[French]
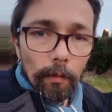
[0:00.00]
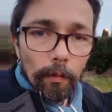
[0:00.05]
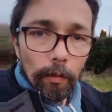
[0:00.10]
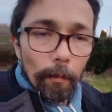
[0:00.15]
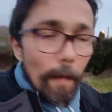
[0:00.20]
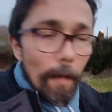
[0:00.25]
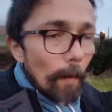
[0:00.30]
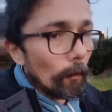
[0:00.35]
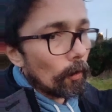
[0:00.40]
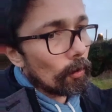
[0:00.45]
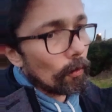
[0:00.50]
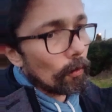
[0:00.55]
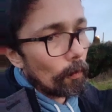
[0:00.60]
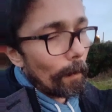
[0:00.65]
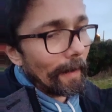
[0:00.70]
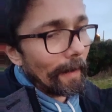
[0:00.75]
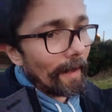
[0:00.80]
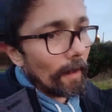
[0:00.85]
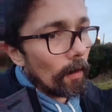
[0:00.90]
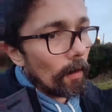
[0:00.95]
De même que je ne suis
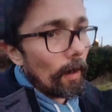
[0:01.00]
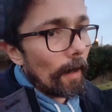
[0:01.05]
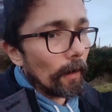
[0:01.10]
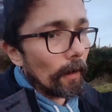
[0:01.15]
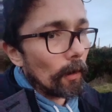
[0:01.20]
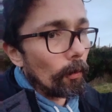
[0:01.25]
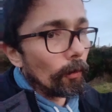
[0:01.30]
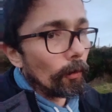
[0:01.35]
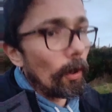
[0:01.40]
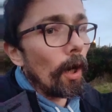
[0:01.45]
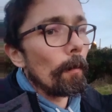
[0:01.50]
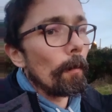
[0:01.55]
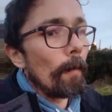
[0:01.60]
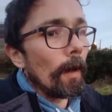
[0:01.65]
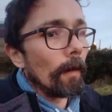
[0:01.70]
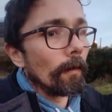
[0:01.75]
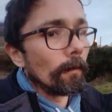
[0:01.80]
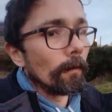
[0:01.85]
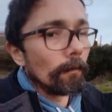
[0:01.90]
pas d'accord avec le dogme